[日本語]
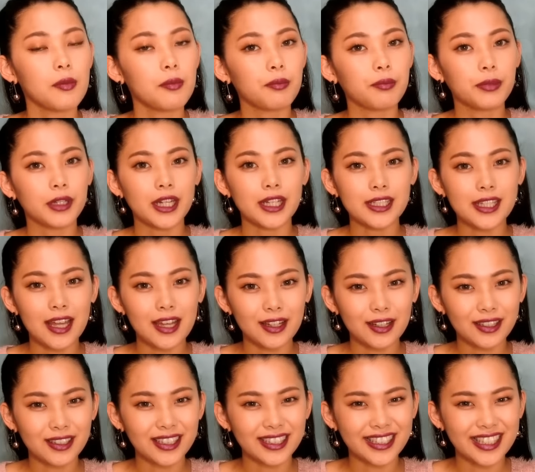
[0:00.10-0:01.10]
皆さんこ
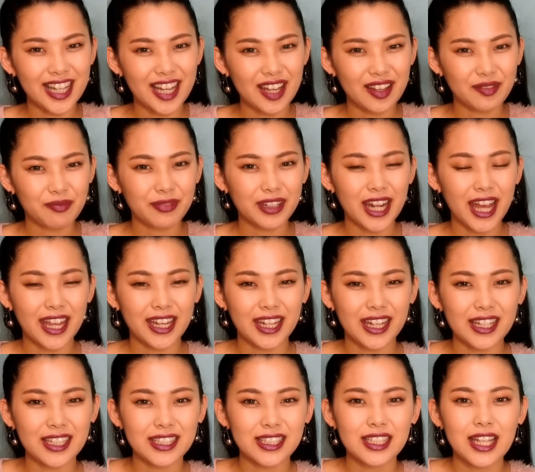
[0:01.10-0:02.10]
んにちは未来で
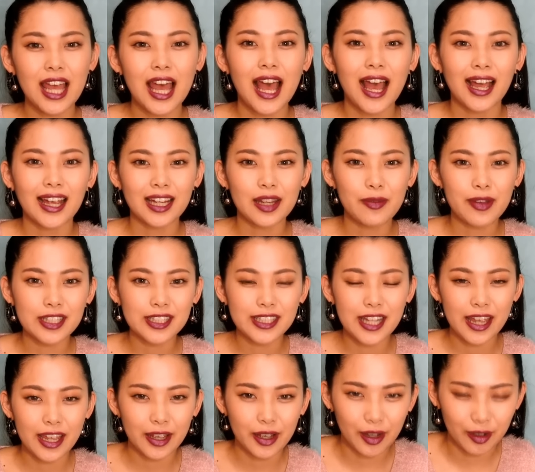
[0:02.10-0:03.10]
す明けまして
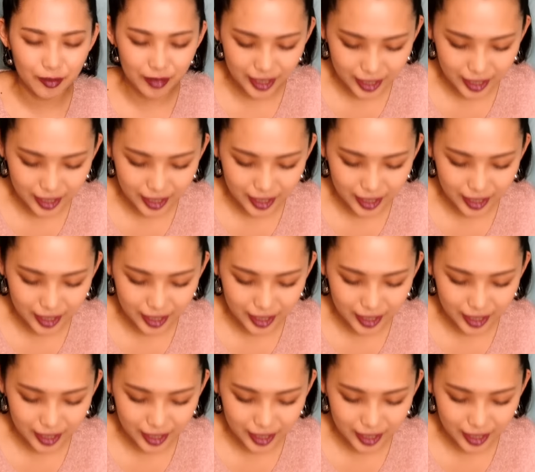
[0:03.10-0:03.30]
おめで